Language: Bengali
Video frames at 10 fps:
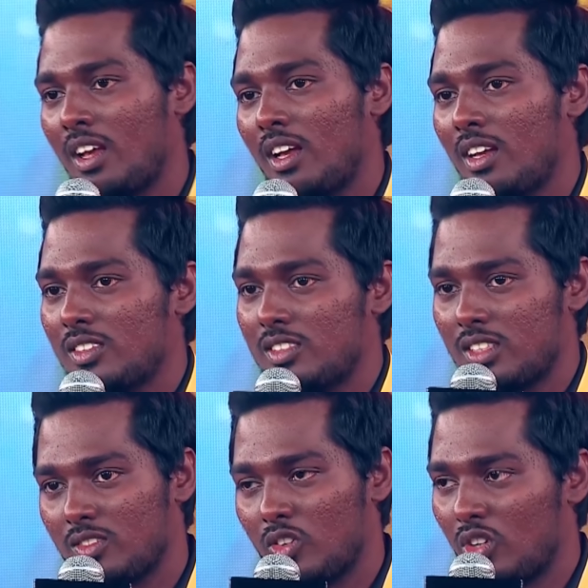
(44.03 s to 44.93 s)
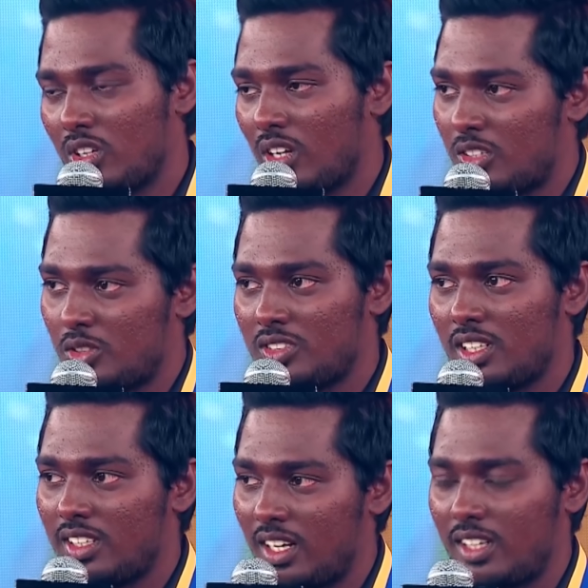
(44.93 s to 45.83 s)
শুধু তার একার না এই
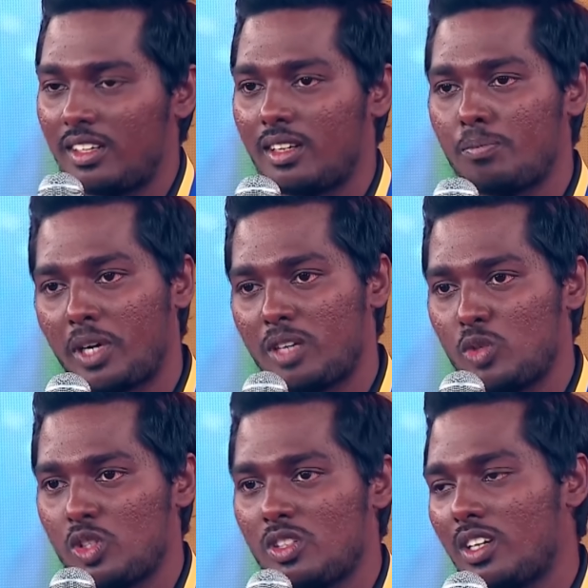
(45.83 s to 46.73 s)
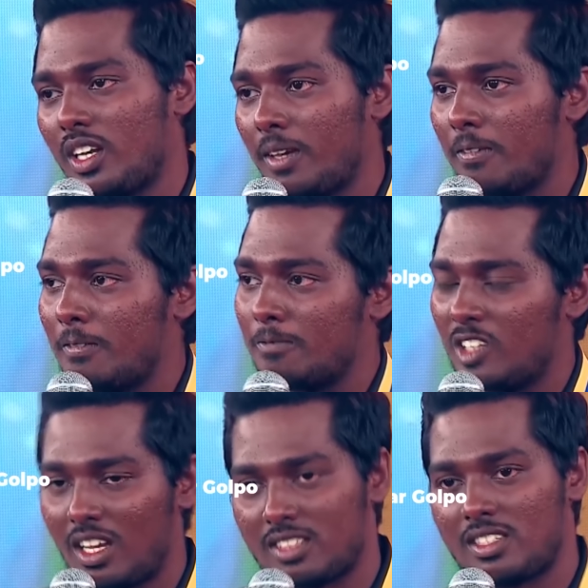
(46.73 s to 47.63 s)
মুভির প্রতিটা টেকনিশিয়ান প্রযোজক
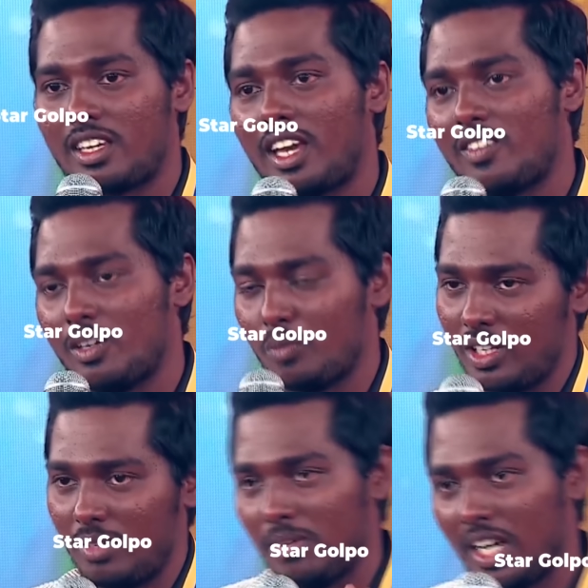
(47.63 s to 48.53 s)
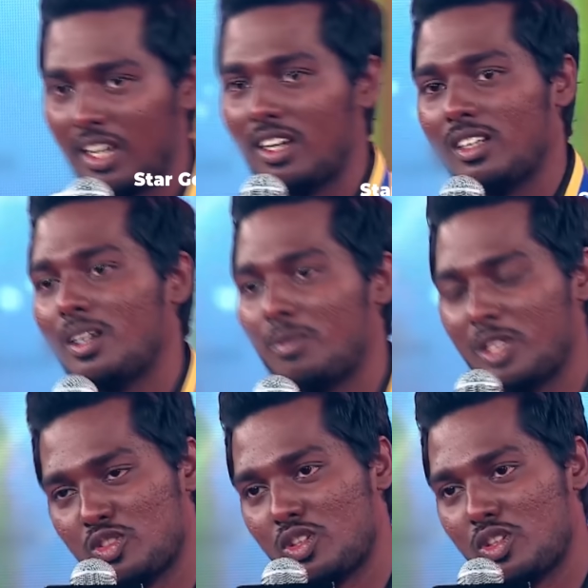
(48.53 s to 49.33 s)
সবারই টার্গেট এই মুভিটাকে